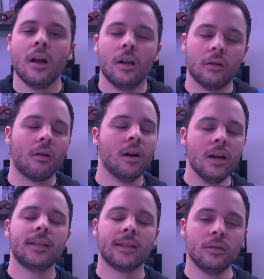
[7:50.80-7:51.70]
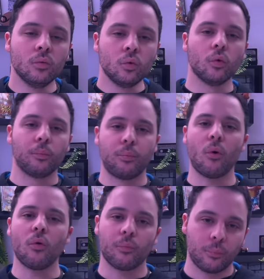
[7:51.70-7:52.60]
Non, laissez-nous nos
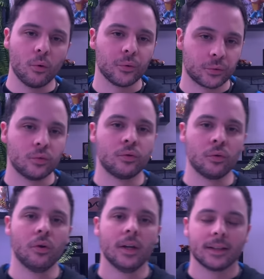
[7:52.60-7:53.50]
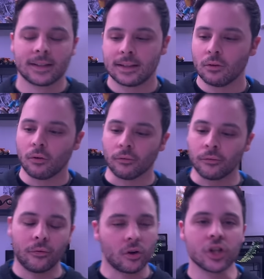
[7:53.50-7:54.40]
bons beaux studios qui ont
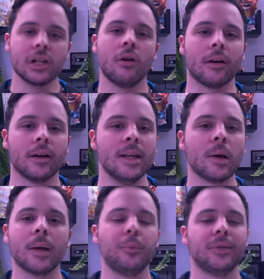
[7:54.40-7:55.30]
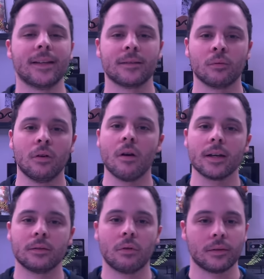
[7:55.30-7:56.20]
forgé leur réputation et leur
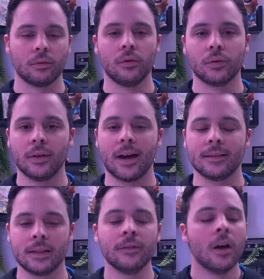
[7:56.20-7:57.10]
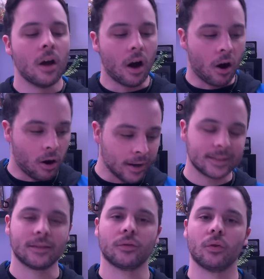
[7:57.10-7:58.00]
histoire sur le solo narratif en
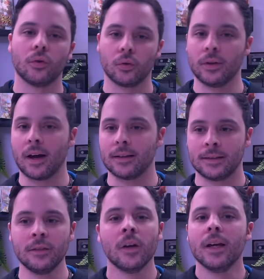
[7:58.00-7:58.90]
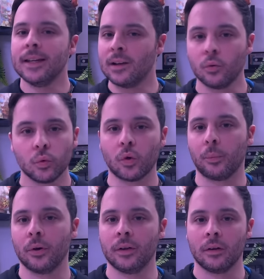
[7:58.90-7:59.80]
restant sur le solo narratif et en nous
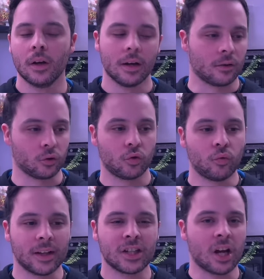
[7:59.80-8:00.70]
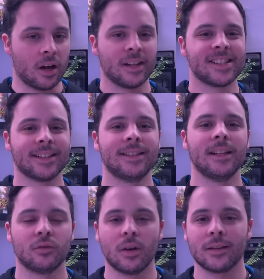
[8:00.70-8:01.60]
surprenant. Quand tu vois déjà Uncharted
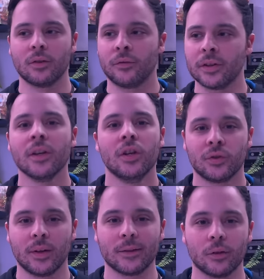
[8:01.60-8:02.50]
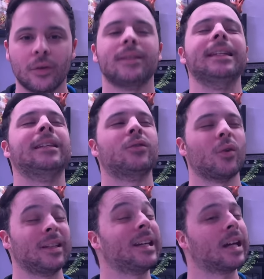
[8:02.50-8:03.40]
et The Last of Us, The Last of Us, ils
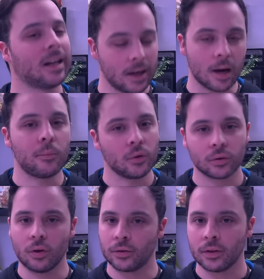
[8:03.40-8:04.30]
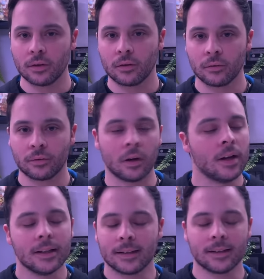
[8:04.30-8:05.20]
sortaient clairement de leur zone de confort.
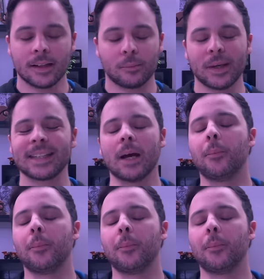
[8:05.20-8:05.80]
T'inquiète pas qu'il y a